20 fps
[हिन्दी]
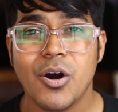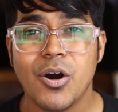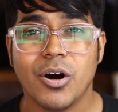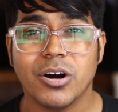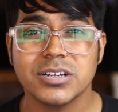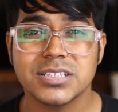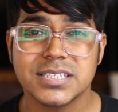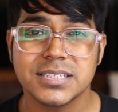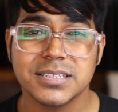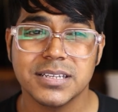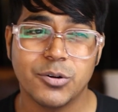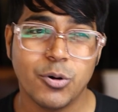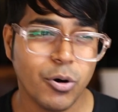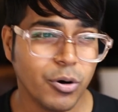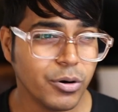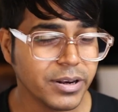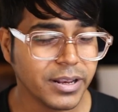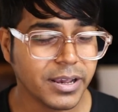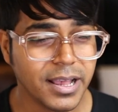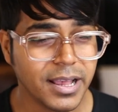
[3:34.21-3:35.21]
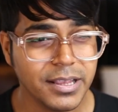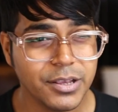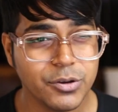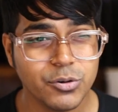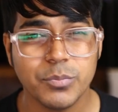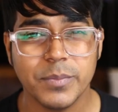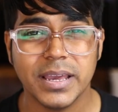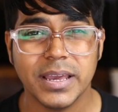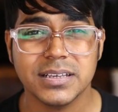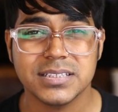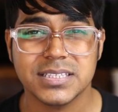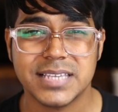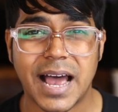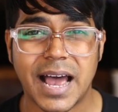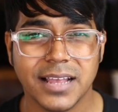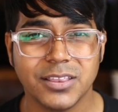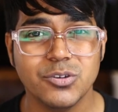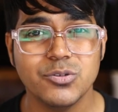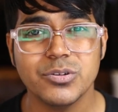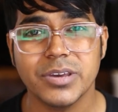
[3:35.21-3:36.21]
और घोर कलयुग में
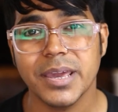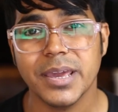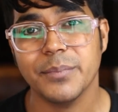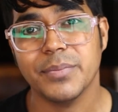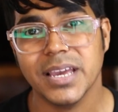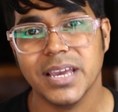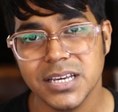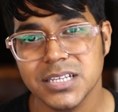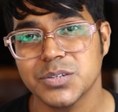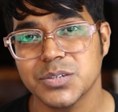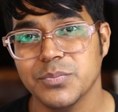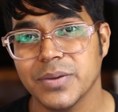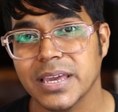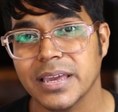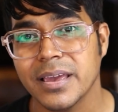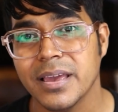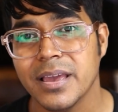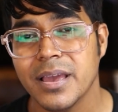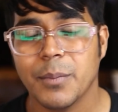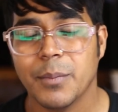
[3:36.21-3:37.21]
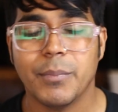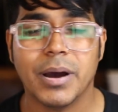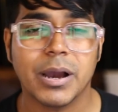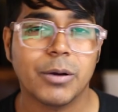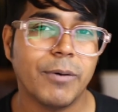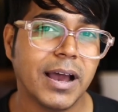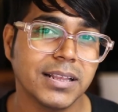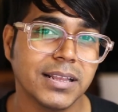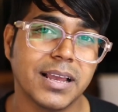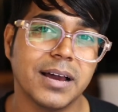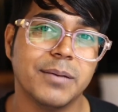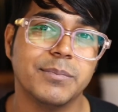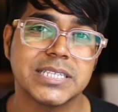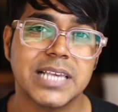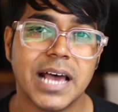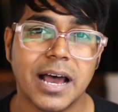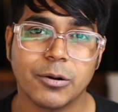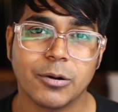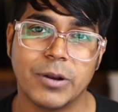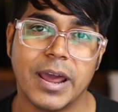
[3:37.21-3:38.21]
साधु के भेष में भगवान का
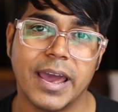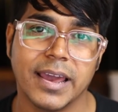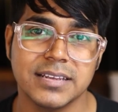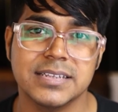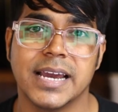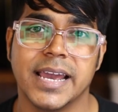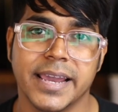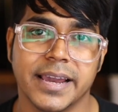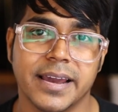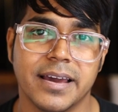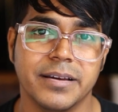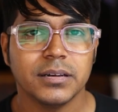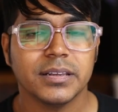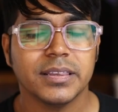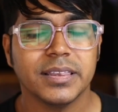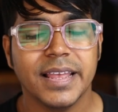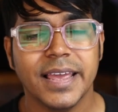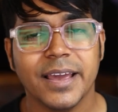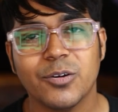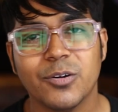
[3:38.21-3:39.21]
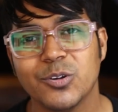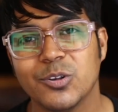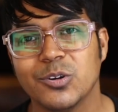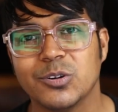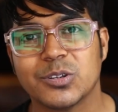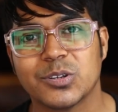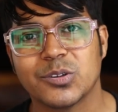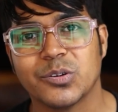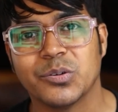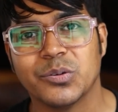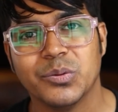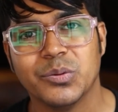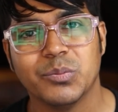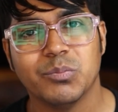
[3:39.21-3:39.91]
मजाक उड़ाया जाएगा देखो दोस्तों